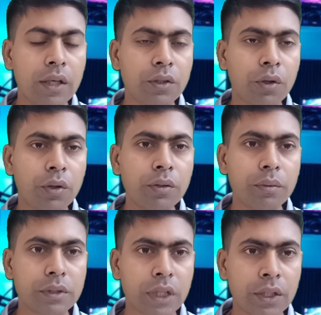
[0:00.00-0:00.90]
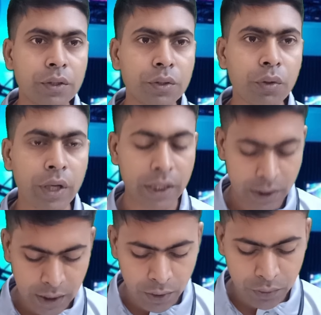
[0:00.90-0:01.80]
তখন সাধারণত কয়েকটি
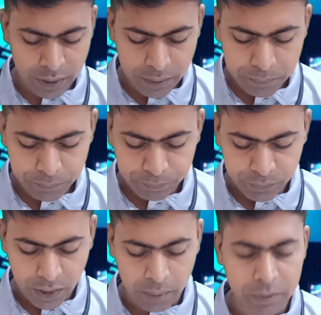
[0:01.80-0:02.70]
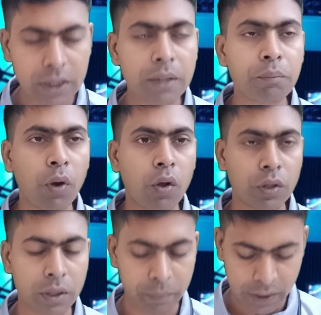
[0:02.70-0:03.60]
কারণে আমাদের এটা ব্লক
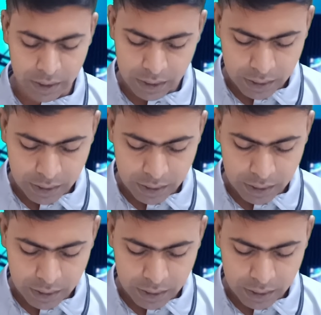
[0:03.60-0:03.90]
হতে পারে